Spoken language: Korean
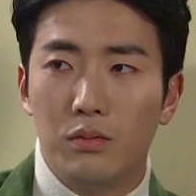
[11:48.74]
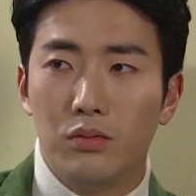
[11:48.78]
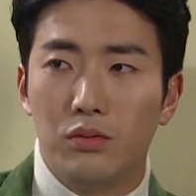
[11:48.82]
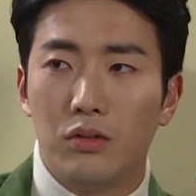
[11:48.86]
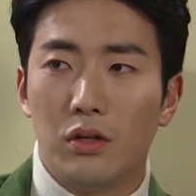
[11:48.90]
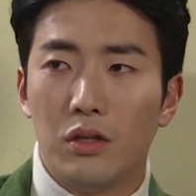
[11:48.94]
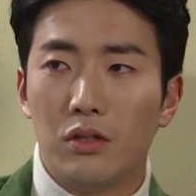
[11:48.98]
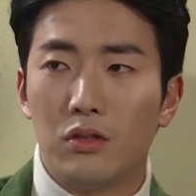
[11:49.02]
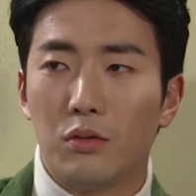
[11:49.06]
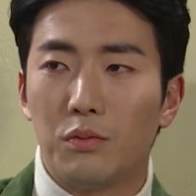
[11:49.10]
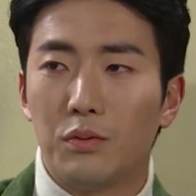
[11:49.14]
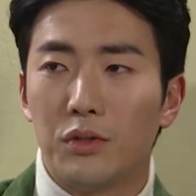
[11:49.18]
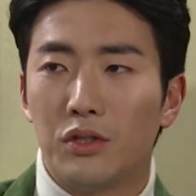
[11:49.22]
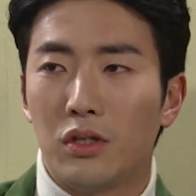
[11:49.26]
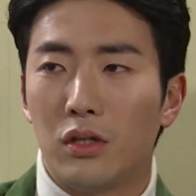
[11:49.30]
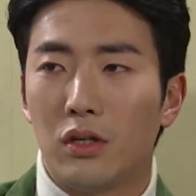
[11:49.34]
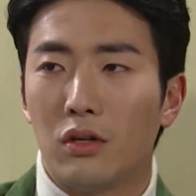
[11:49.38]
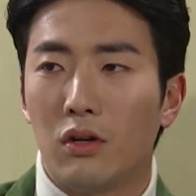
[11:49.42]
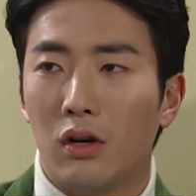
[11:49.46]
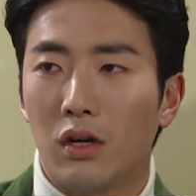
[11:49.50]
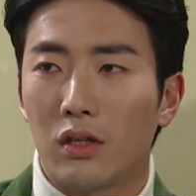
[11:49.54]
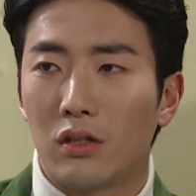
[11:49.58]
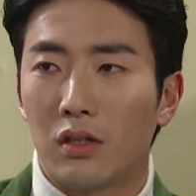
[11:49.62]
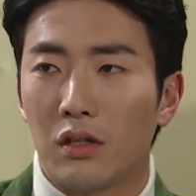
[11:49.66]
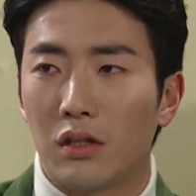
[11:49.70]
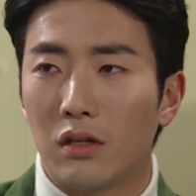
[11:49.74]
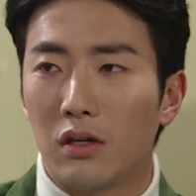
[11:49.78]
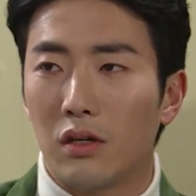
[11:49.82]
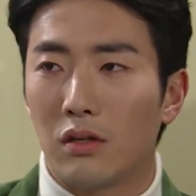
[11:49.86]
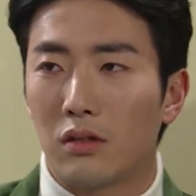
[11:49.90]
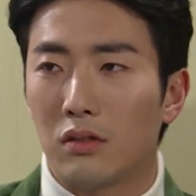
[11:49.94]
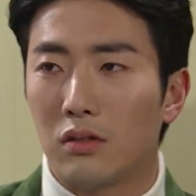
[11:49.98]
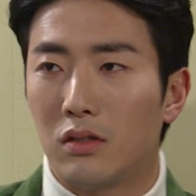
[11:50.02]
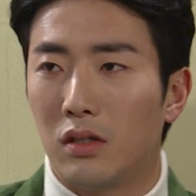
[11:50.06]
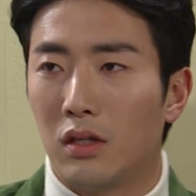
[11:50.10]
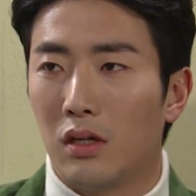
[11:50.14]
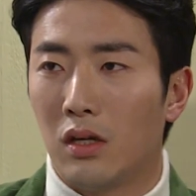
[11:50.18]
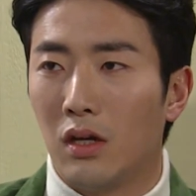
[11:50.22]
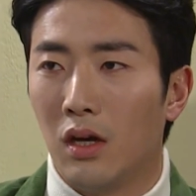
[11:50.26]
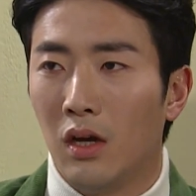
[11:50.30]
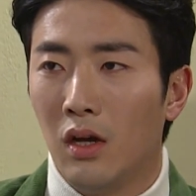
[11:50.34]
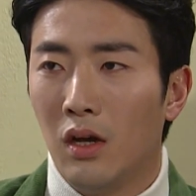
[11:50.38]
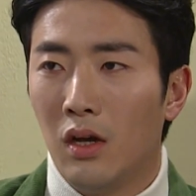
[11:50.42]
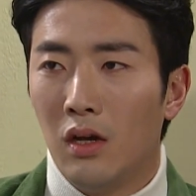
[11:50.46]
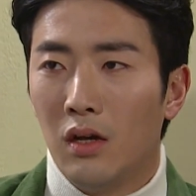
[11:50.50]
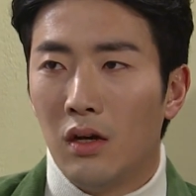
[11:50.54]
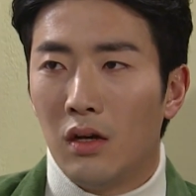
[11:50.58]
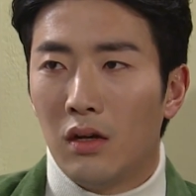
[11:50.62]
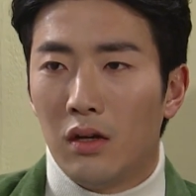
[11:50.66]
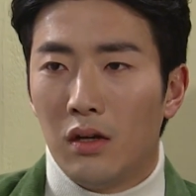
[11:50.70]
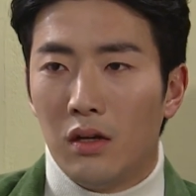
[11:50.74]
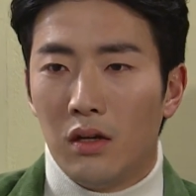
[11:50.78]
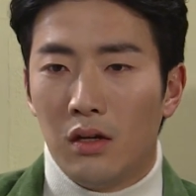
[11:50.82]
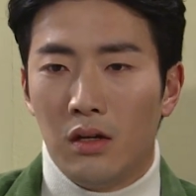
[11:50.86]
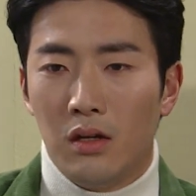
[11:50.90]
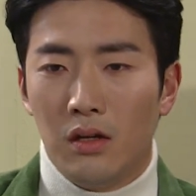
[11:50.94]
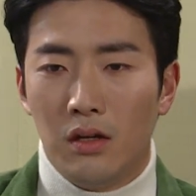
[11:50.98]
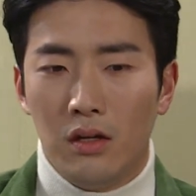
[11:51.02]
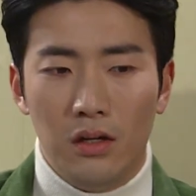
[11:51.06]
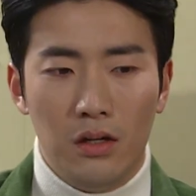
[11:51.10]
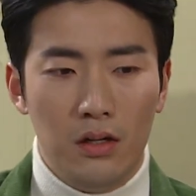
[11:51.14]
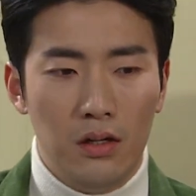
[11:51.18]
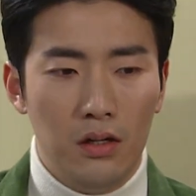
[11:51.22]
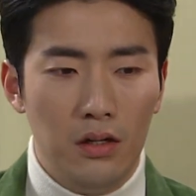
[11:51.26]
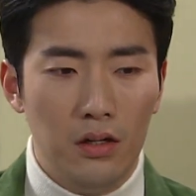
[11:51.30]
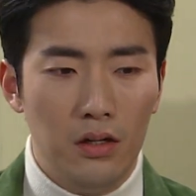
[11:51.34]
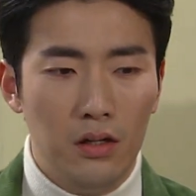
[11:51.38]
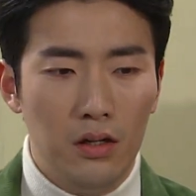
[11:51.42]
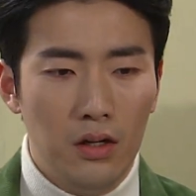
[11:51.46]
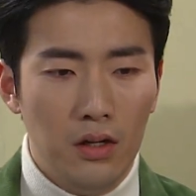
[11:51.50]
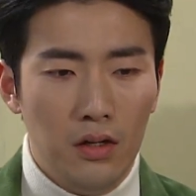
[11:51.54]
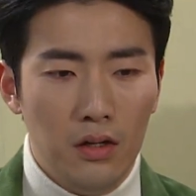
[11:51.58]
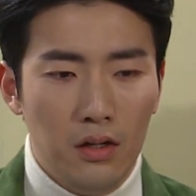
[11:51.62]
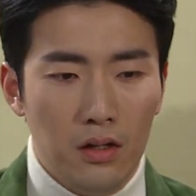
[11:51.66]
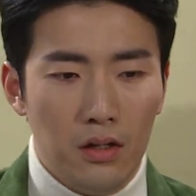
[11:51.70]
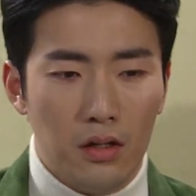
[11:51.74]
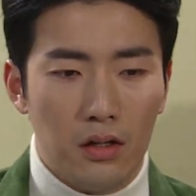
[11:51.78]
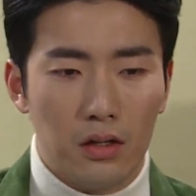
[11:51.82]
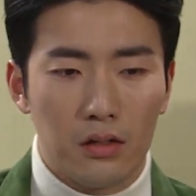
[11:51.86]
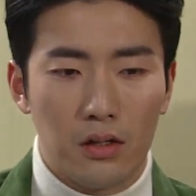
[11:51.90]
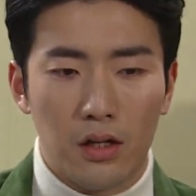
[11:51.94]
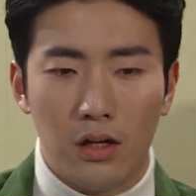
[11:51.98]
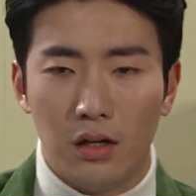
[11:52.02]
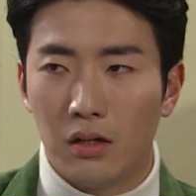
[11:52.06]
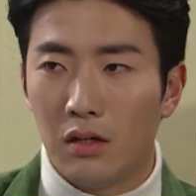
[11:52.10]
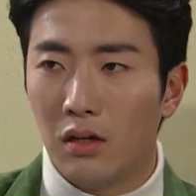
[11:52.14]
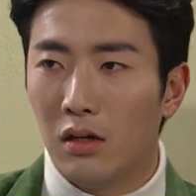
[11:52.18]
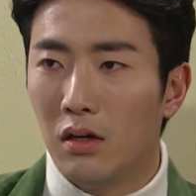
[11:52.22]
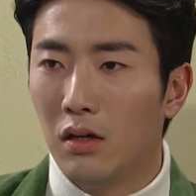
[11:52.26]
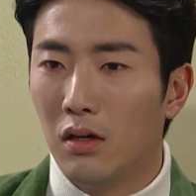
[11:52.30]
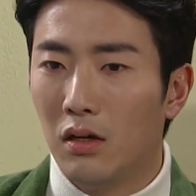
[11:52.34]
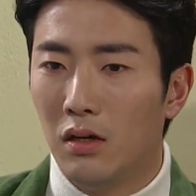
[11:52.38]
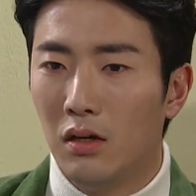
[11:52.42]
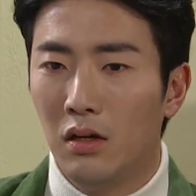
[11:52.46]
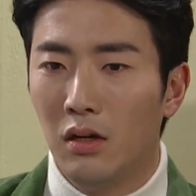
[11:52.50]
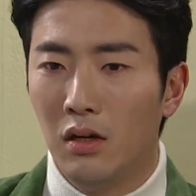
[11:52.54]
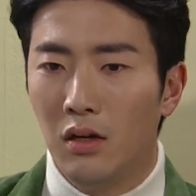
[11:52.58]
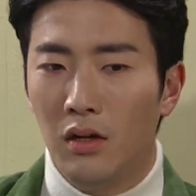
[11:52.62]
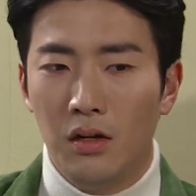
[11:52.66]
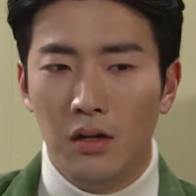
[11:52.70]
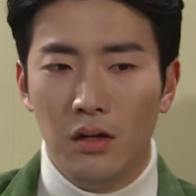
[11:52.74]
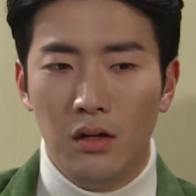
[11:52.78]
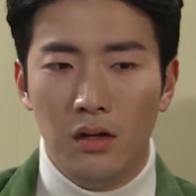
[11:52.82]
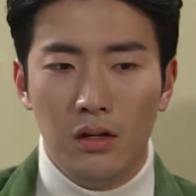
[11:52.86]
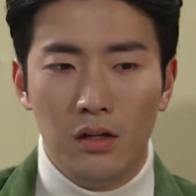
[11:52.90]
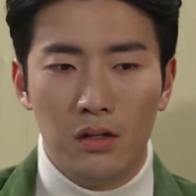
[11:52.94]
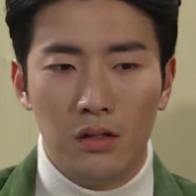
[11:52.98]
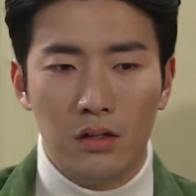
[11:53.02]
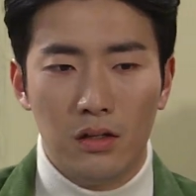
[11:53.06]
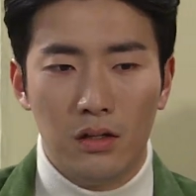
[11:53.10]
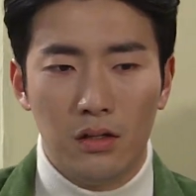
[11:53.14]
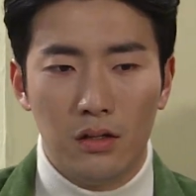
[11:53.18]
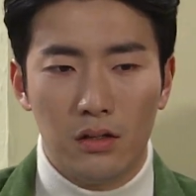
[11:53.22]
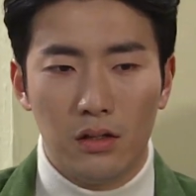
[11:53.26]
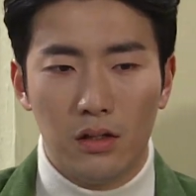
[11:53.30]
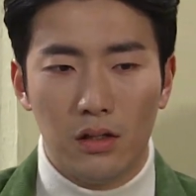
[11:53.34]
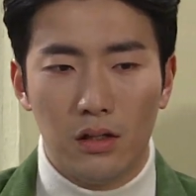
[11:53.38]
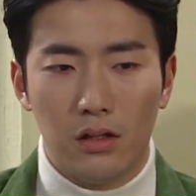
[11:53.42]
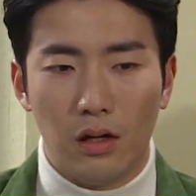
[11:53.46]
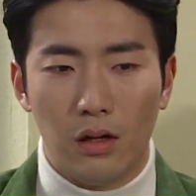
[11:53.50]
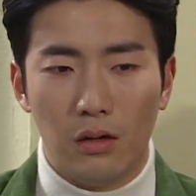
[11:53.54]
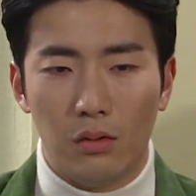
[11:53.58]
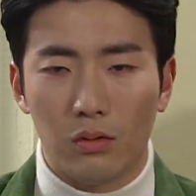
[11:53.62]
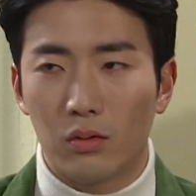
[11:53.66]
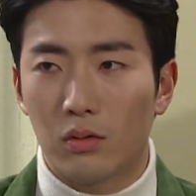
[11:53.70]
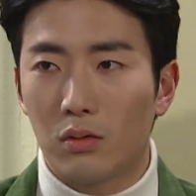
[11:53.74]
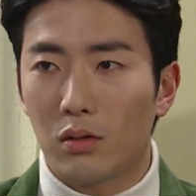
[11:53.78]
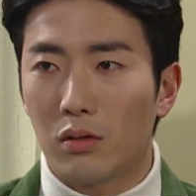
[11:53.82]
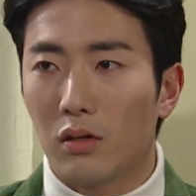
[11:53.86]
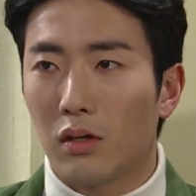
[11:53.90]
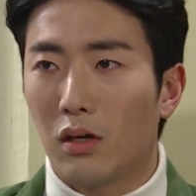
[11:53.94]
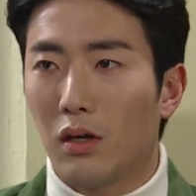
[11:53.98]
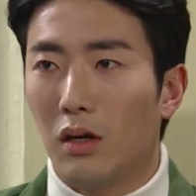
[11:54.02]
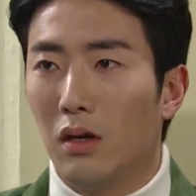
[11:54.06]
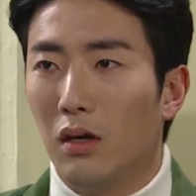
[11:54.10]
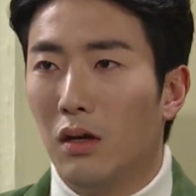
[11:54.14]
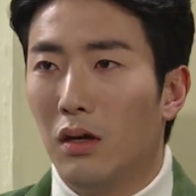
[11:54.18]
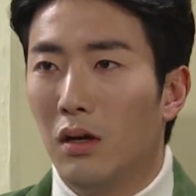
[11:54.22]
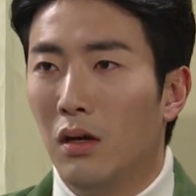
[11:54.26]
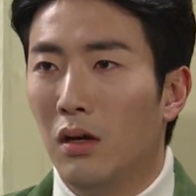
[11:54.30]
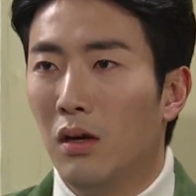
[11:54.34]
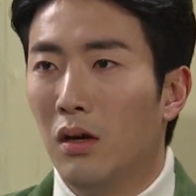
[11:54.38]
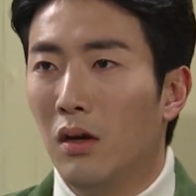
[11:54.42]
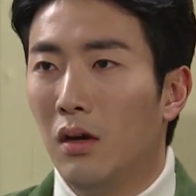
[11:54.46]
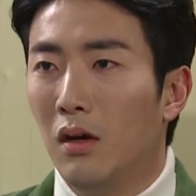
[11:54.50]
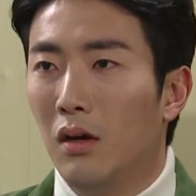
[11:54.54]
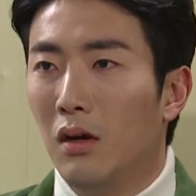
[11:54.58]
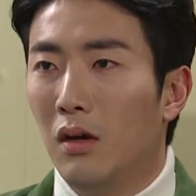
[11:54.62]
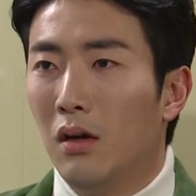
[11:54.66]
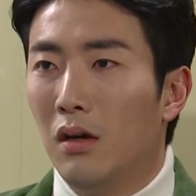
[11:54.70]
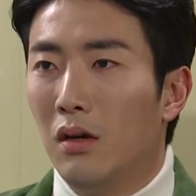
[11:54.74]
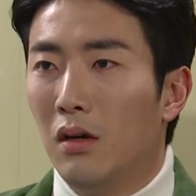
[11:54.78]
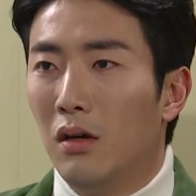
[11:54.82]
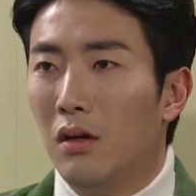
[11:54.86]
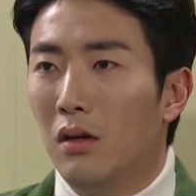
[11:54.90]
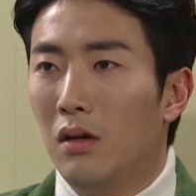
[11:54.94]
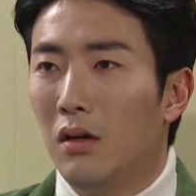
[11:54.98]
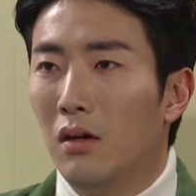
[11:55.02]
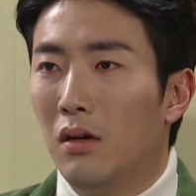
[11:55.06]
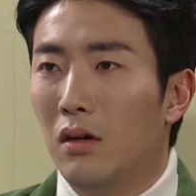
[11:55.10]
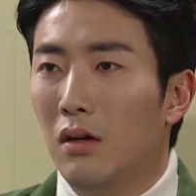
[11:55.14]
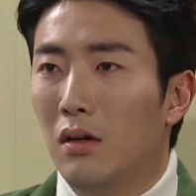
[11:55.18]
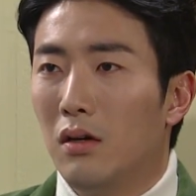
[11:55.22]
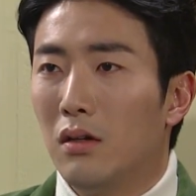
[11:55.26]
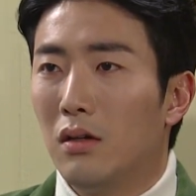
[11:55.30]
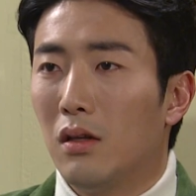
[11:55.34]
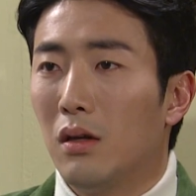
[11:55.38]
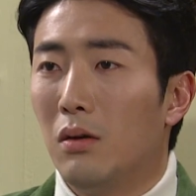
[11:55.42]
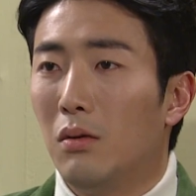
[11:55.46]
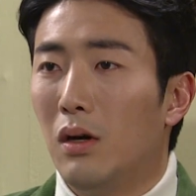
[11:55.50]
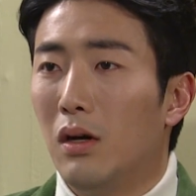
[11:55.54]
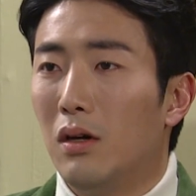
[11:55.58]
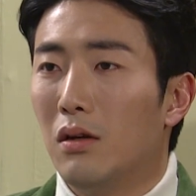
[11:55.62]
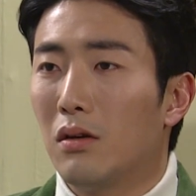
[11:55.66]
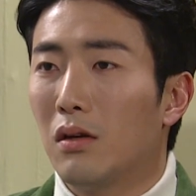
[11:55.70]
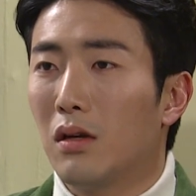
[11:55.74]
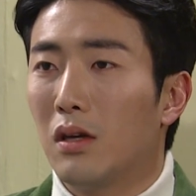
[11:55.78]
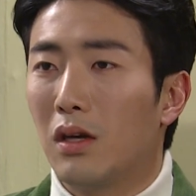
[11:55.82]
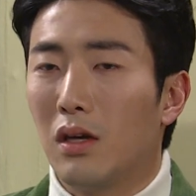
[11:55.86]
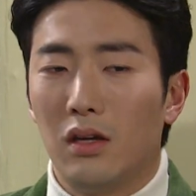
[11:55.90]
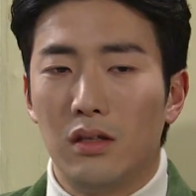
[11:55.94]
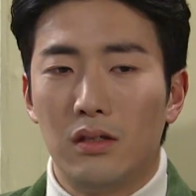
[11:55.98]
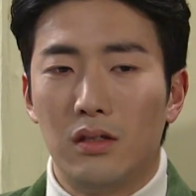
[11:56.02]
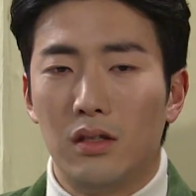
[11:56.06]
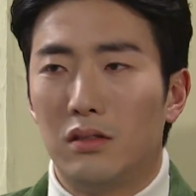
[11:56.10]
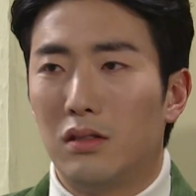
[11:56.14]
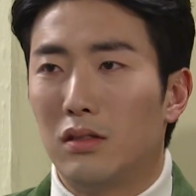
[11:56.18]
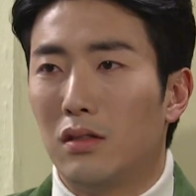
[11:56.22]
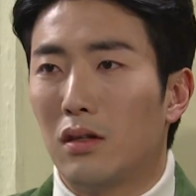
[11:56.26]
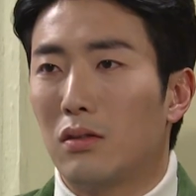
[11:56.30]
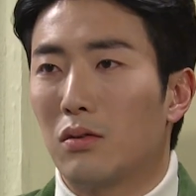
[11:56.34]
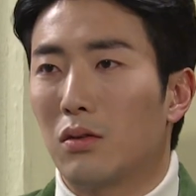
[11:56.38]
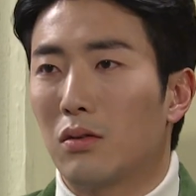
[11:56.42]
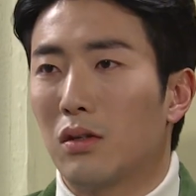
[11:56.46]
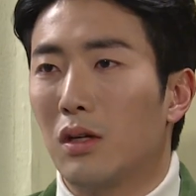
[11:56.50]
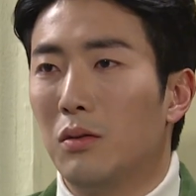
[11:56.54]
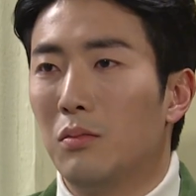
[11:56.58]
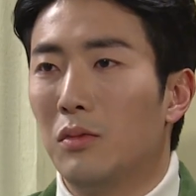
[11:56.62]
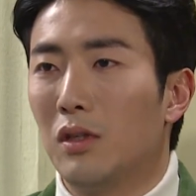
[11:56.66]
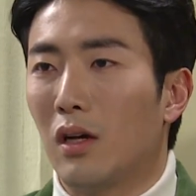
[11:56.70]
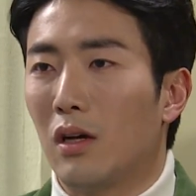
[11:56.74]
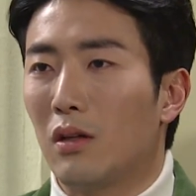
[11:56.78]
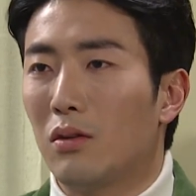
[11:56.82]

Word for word: 분해서 미칠 것 같으니까 그렇지. 예은아, 나 어떡해. 나 화영이 걔한테 진짜 정남이 다